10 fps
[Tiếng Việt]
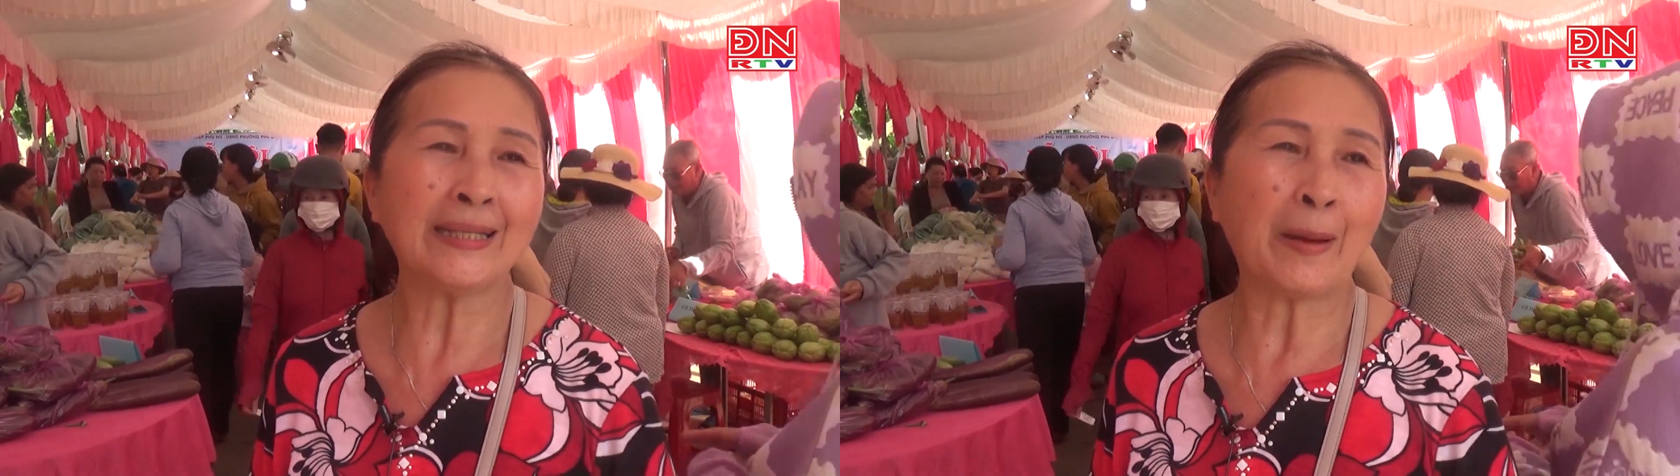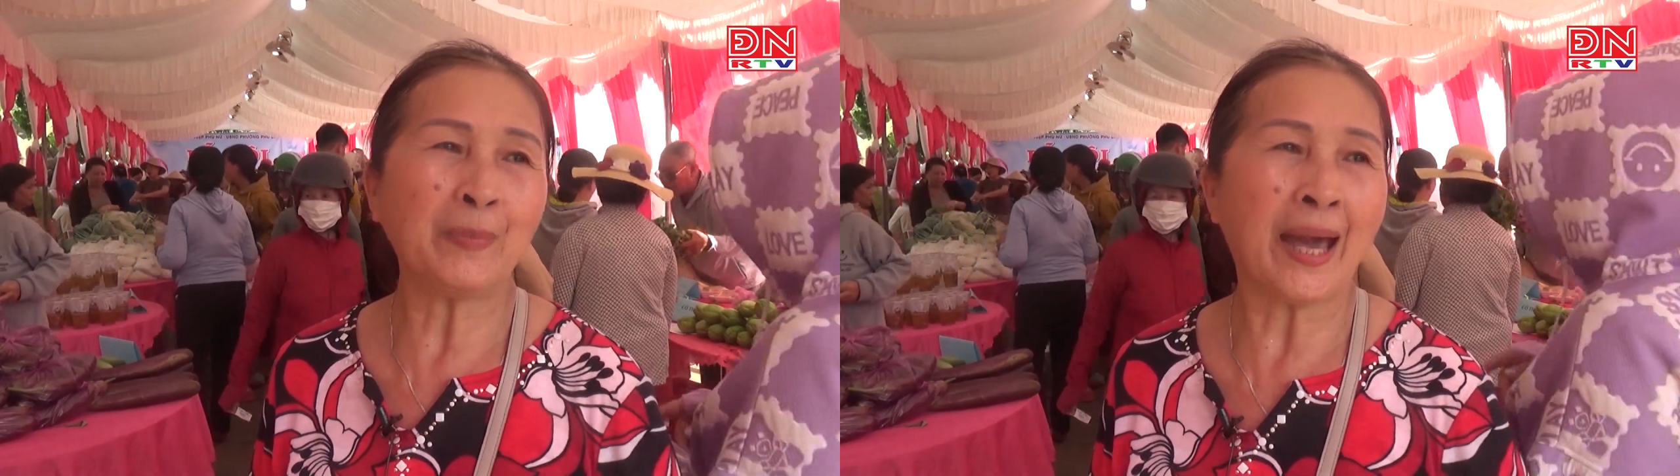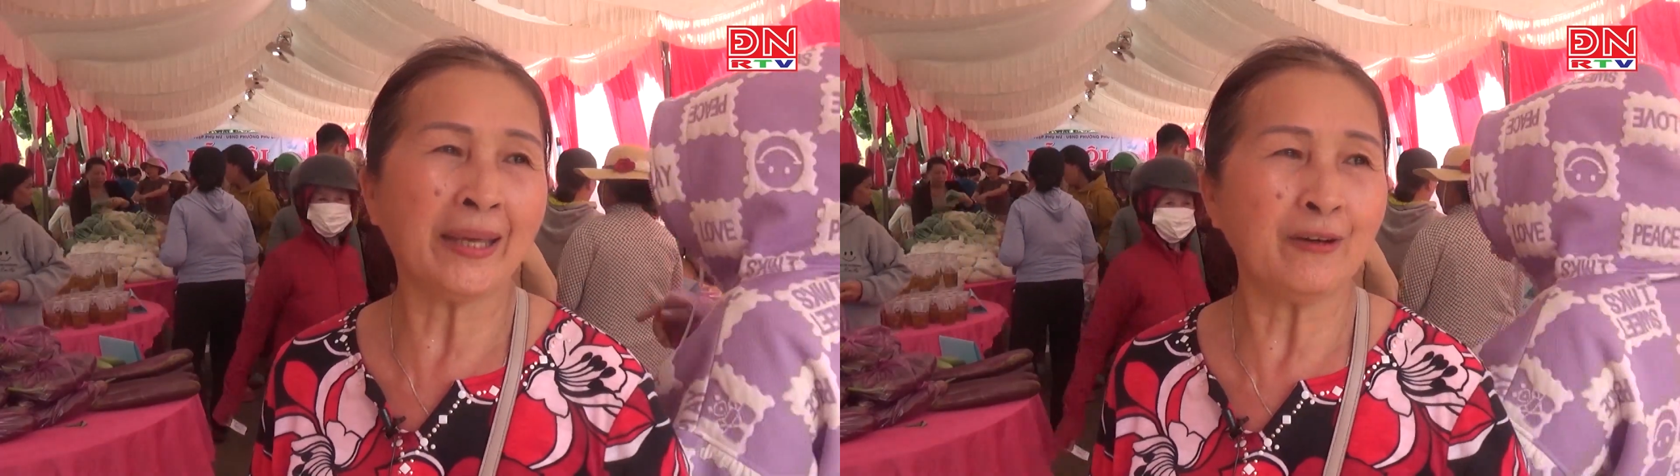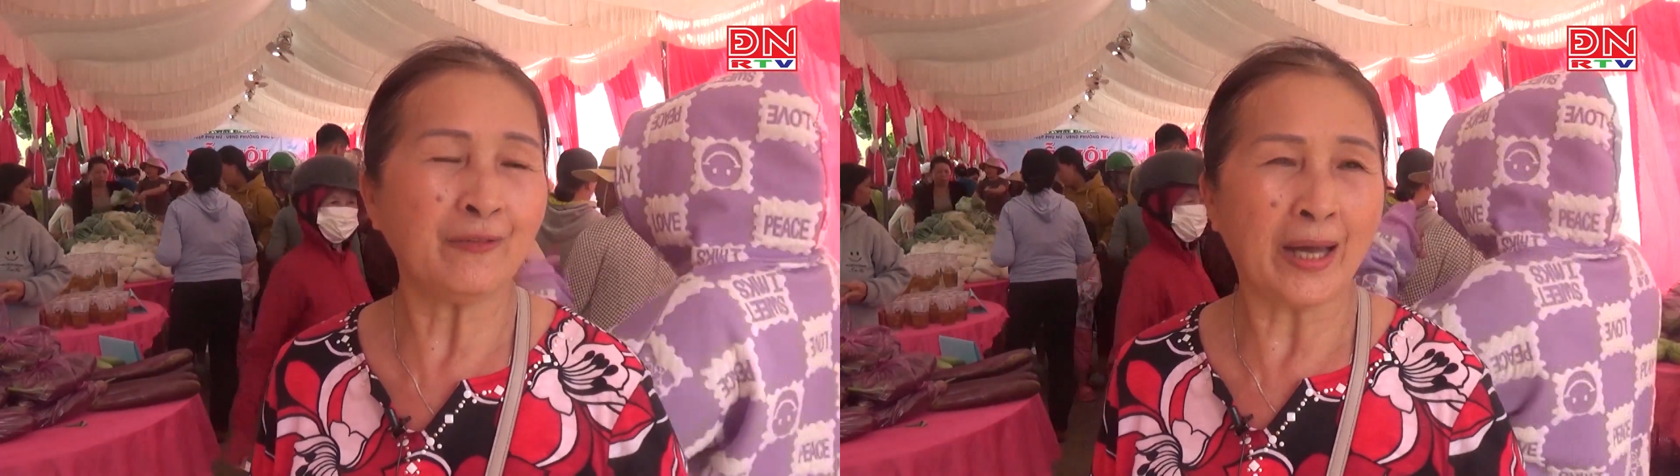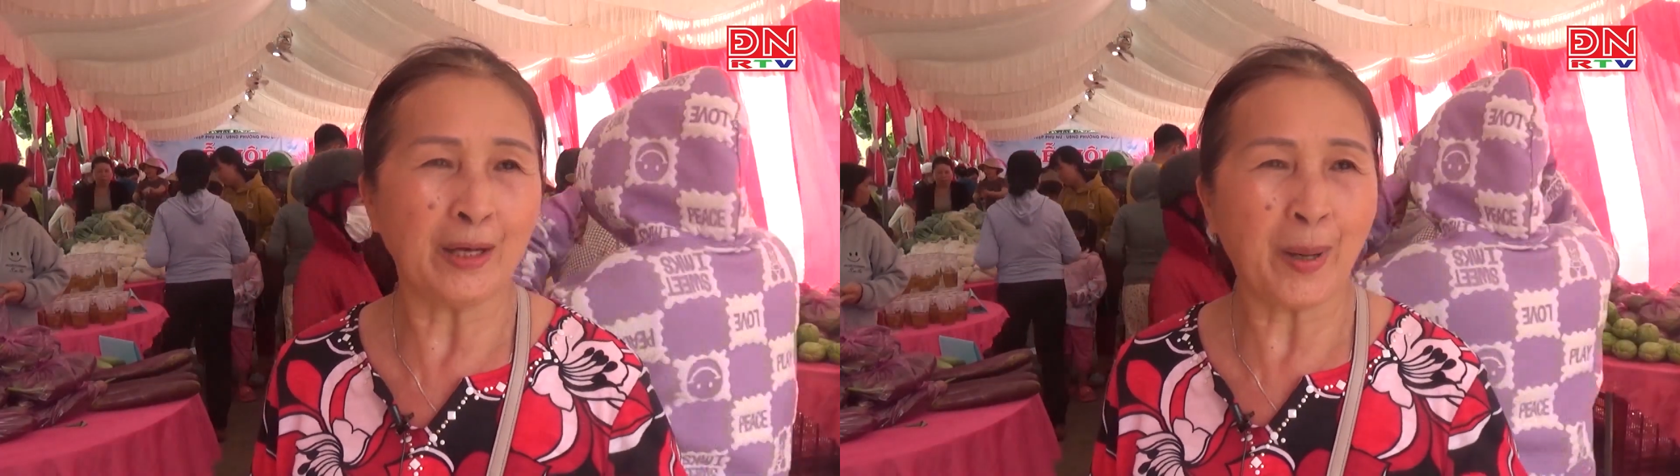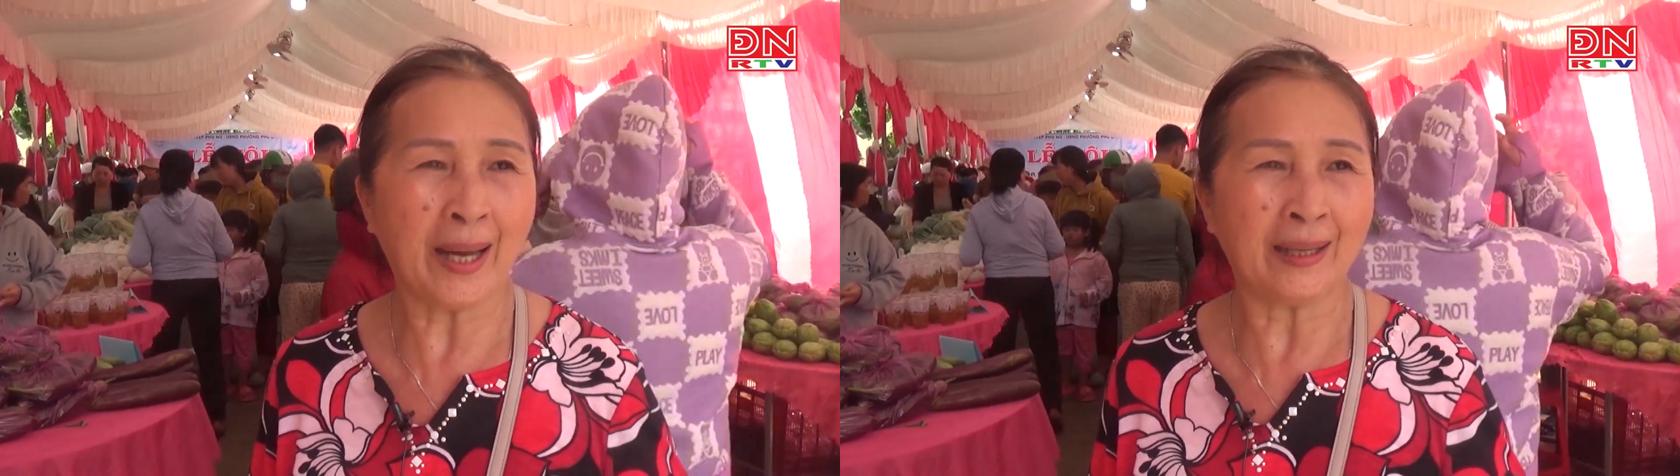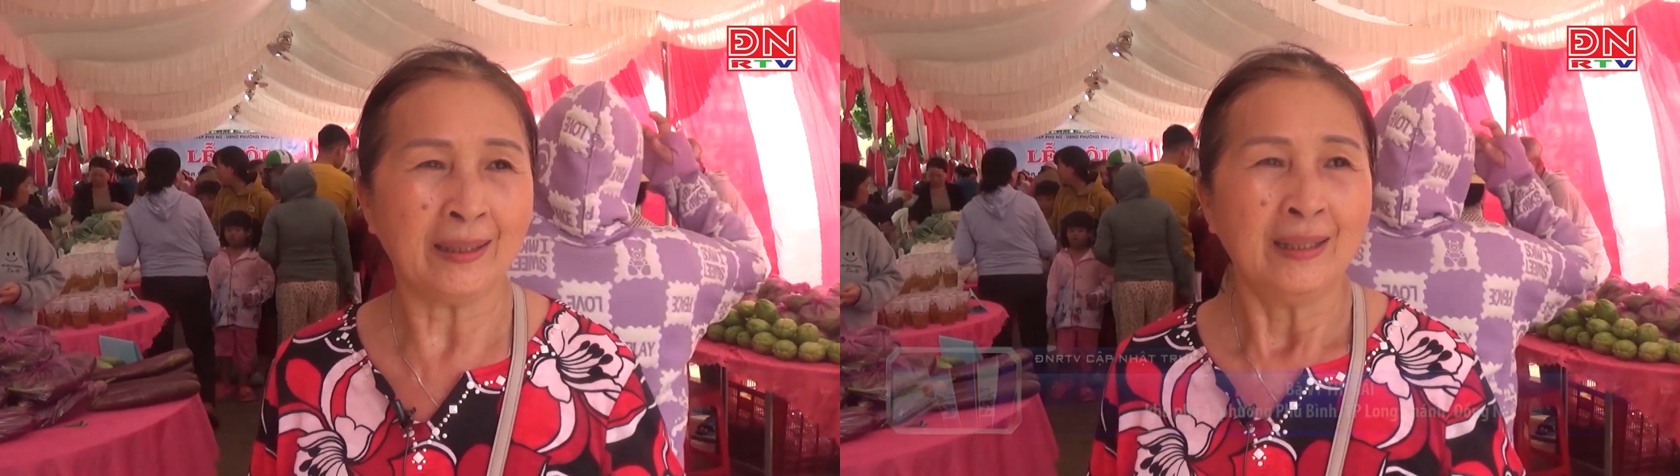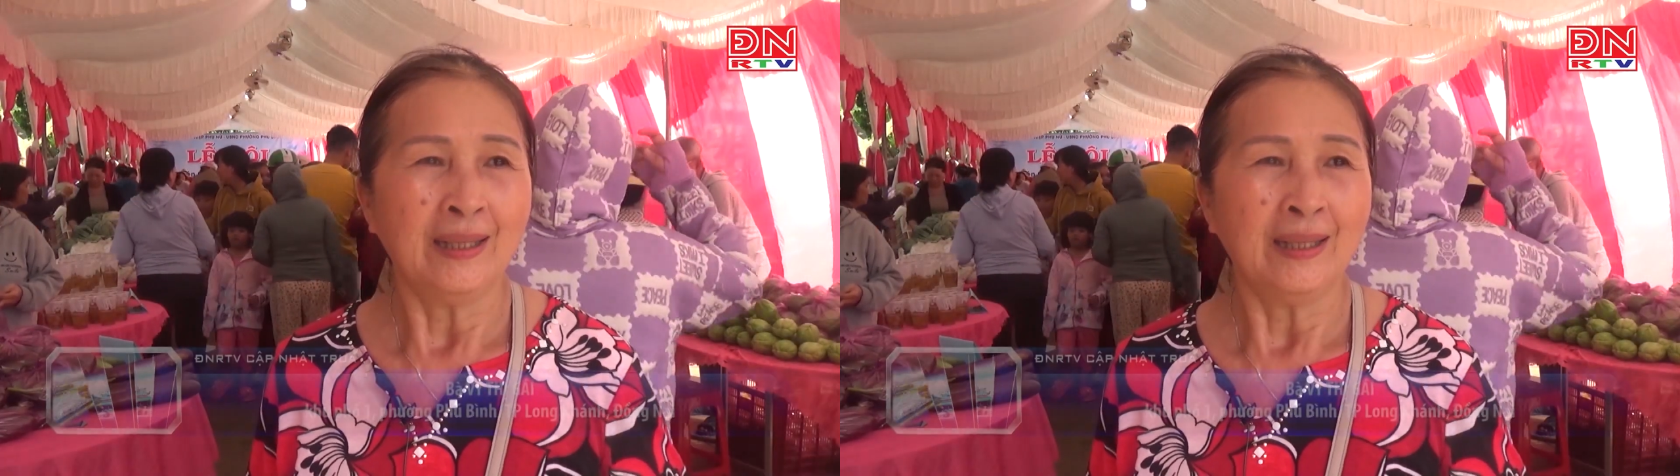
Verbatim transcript: tham gia như vậy mà